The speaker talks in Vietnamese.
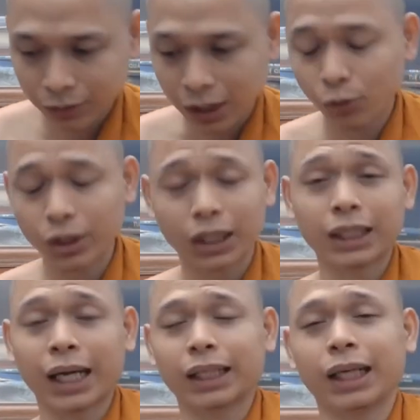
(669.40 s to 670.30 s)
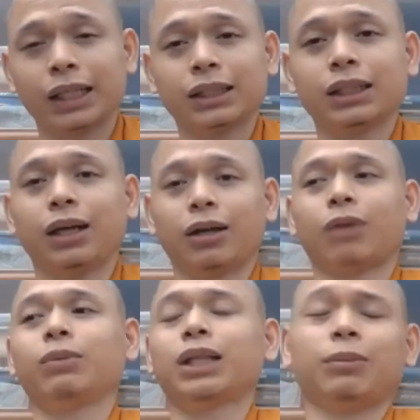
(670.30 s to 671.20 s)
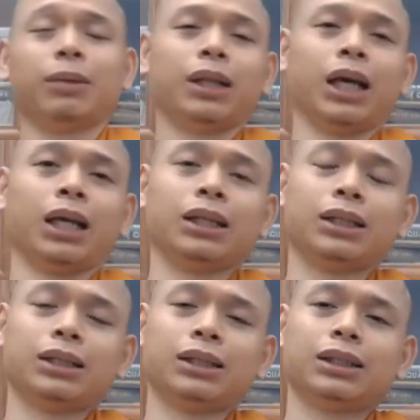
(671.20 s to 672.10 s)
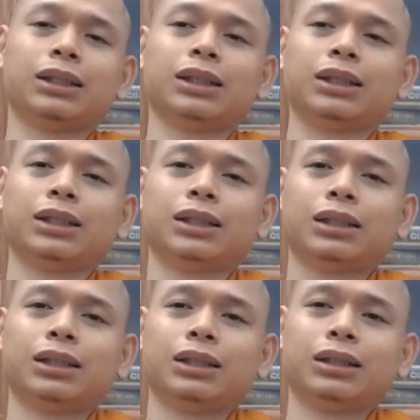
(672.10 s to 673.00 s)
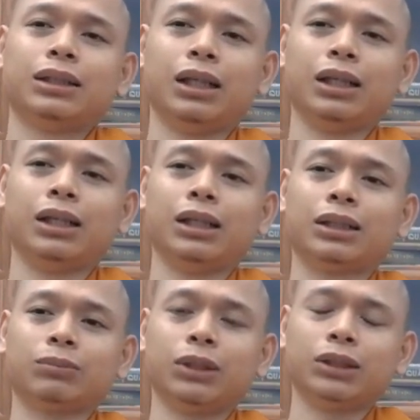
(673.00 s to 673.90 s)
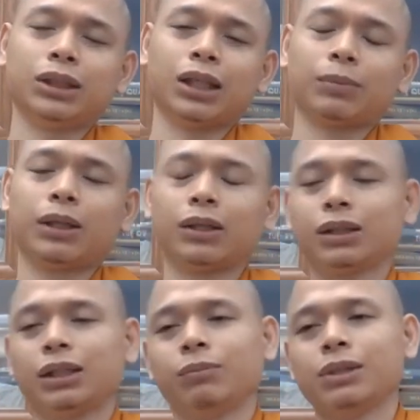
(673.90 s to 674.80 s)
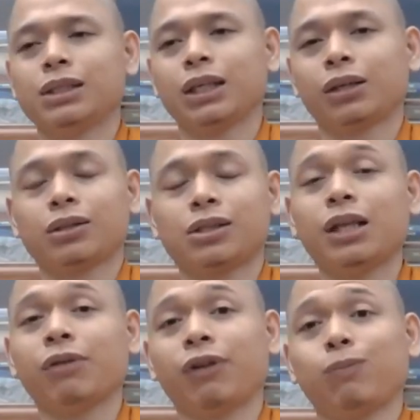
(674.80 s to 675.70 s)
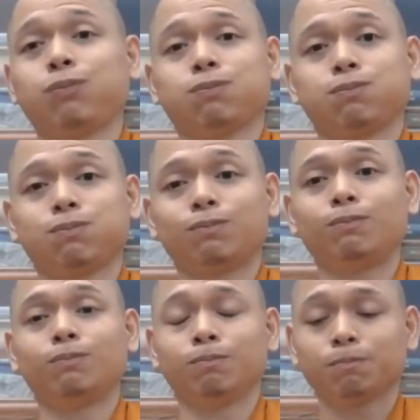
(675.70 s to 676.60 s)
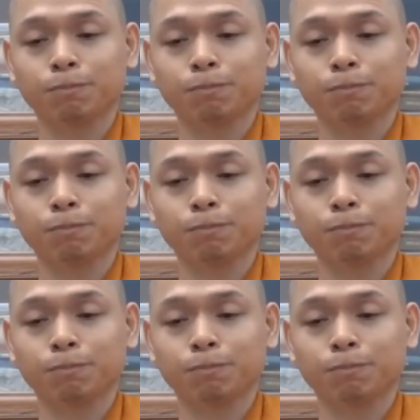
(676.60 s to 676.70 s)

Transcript: để nguyên y chang vậy họ không biết làm hợp lệ thì trong những trường hợp đó thì mình sẽ có sự đề phòng ừ.